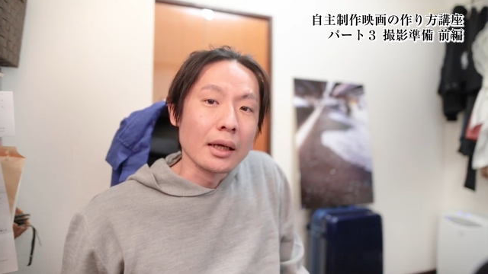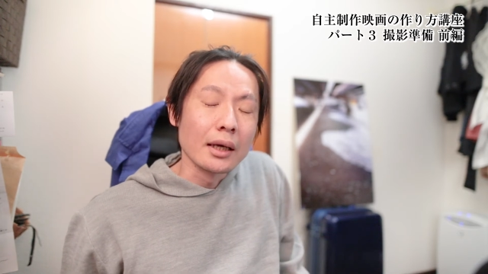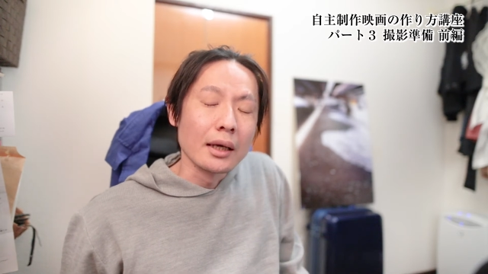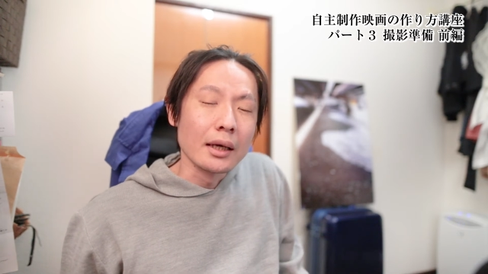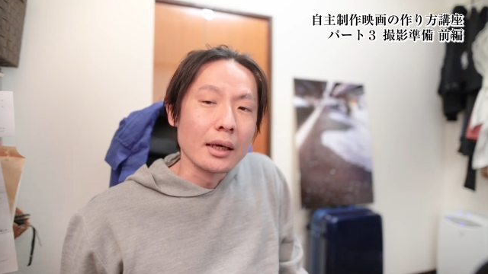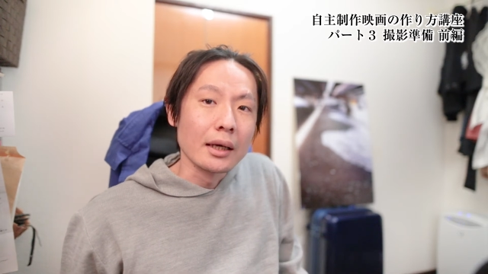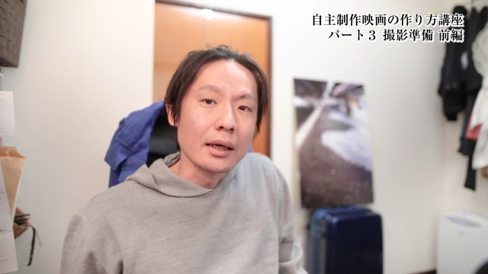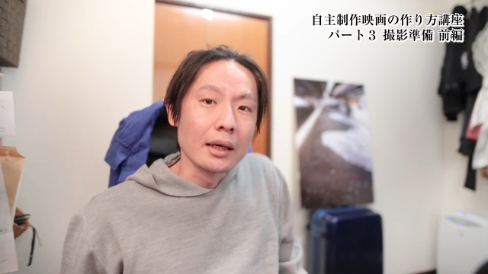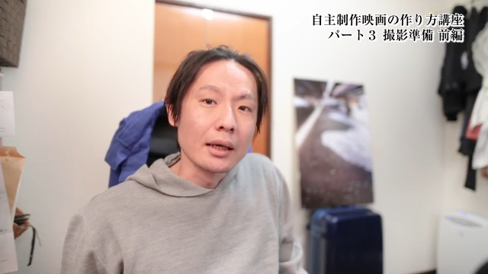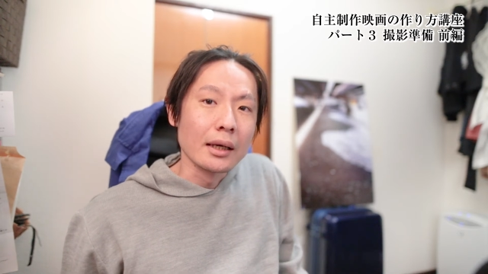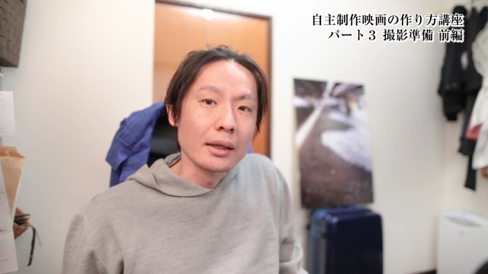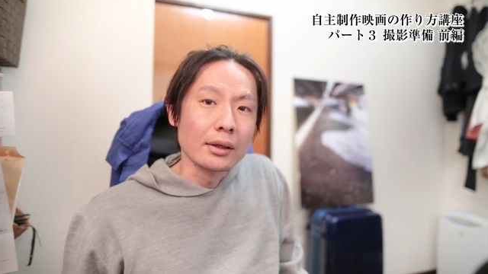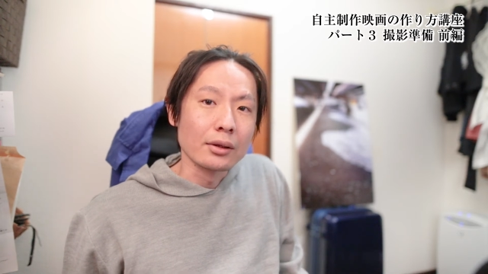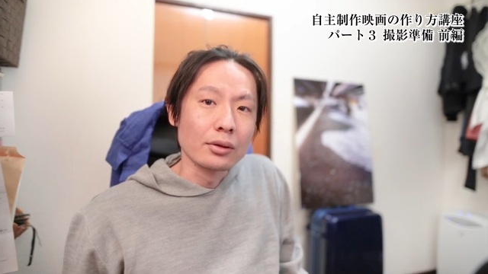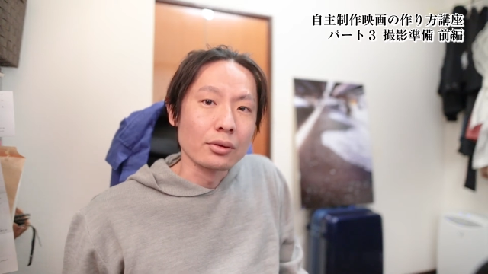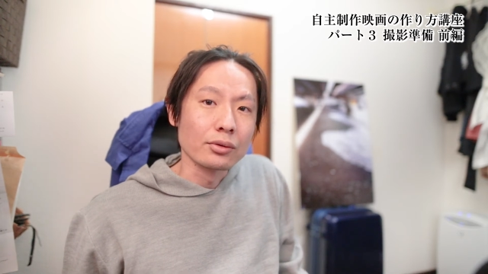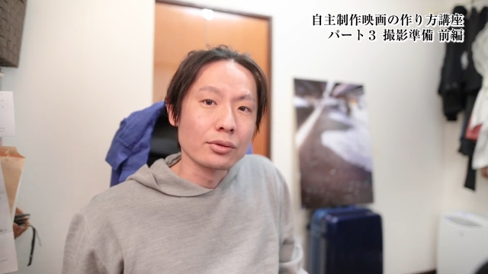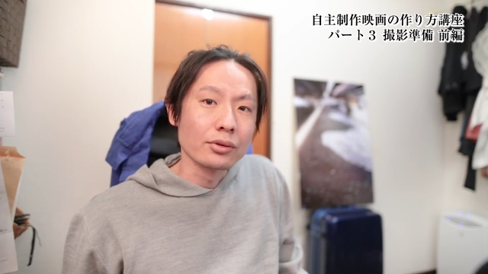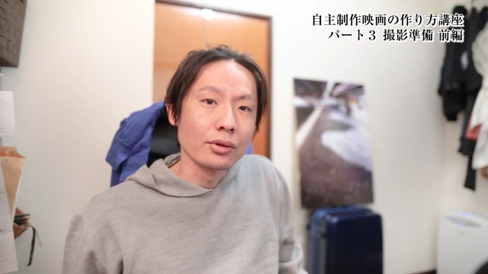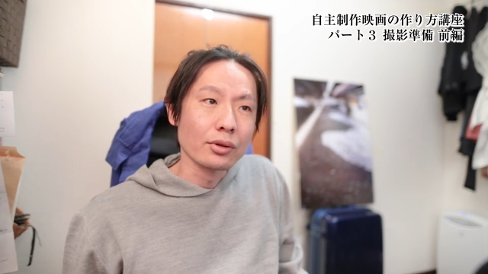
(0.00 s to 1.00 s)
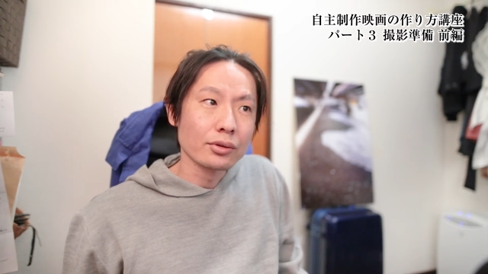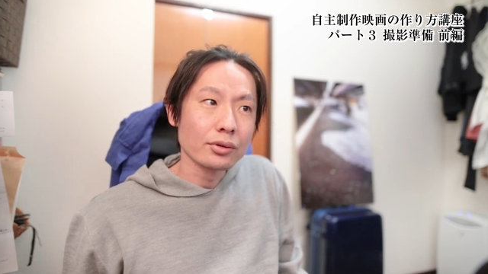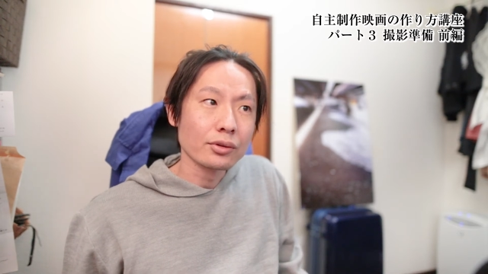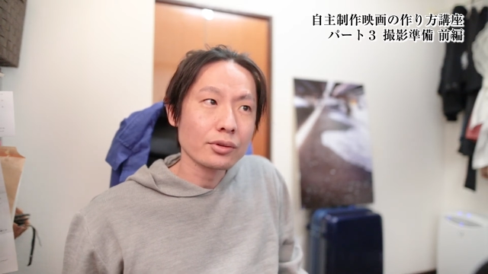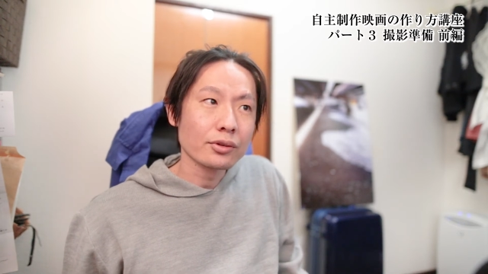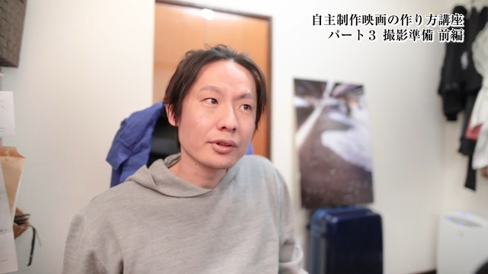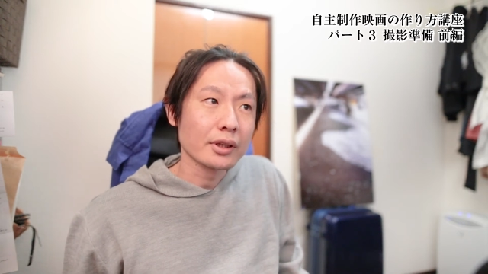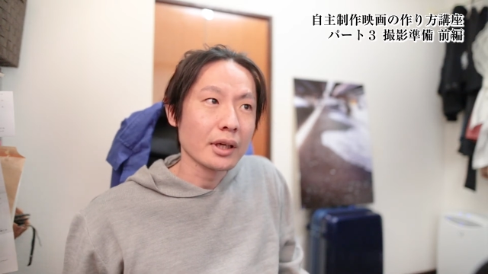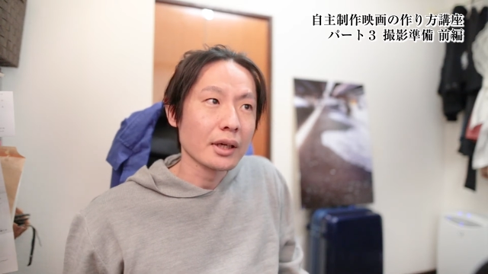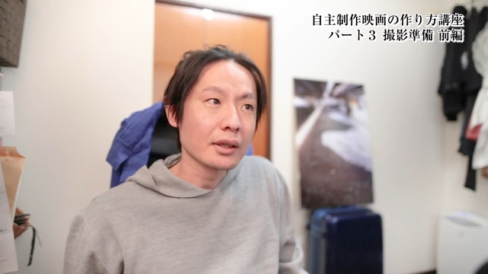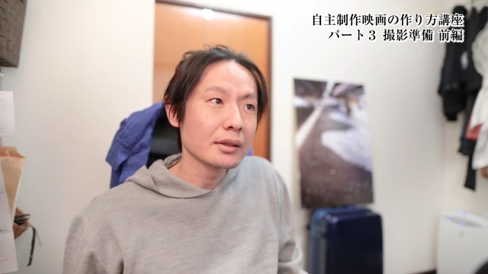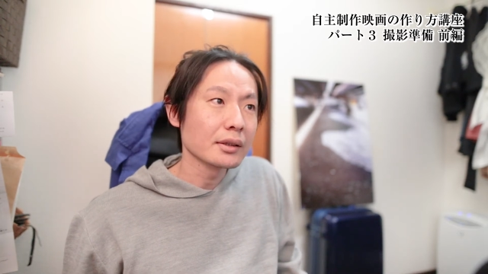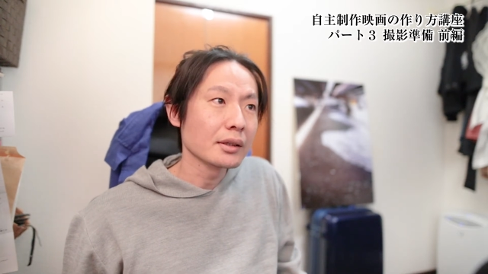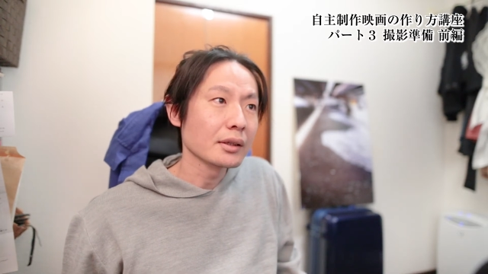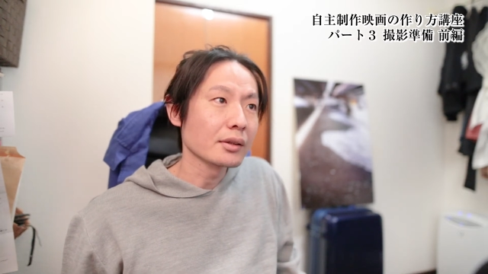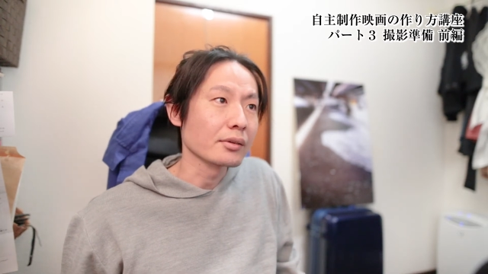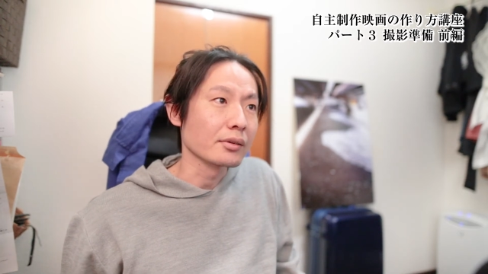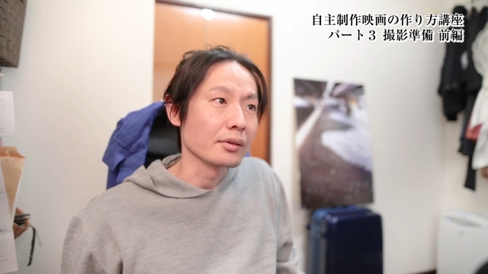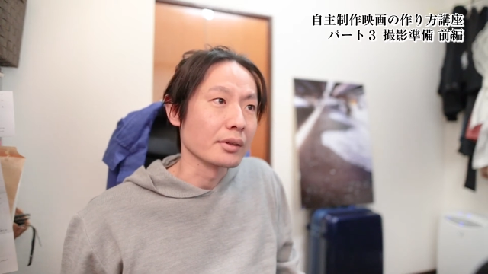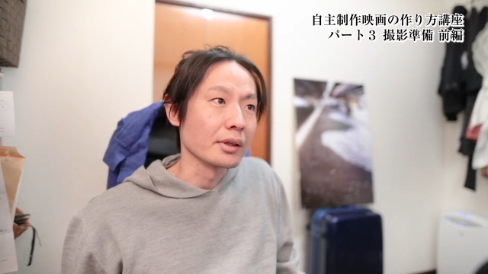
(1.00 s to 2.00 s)
その3
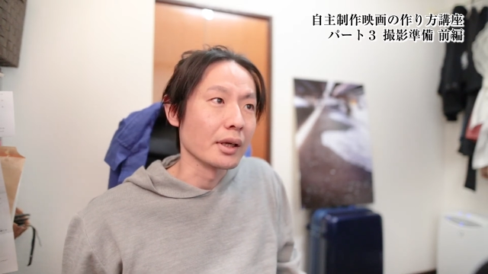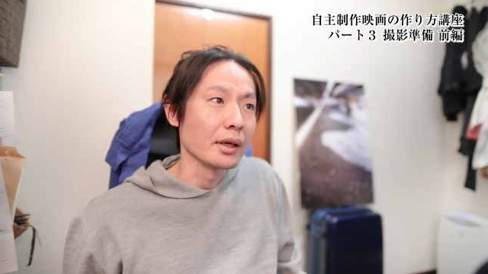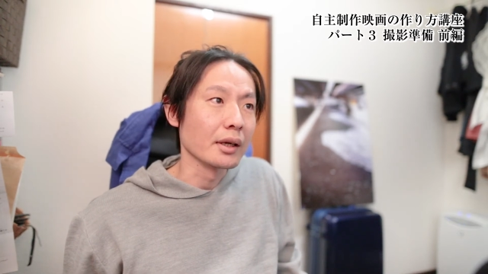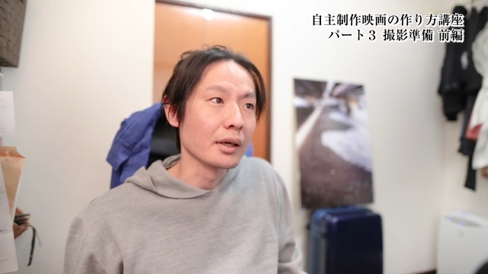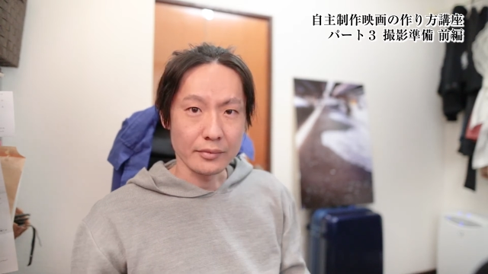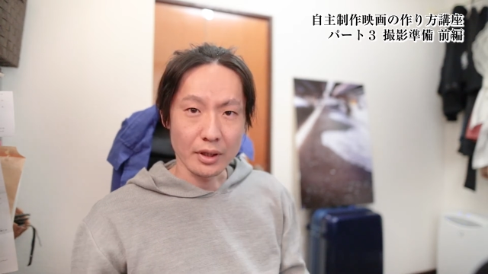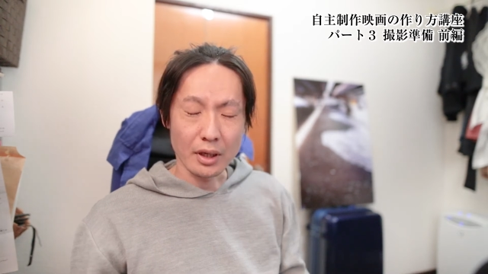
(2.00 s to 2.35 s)
ですね。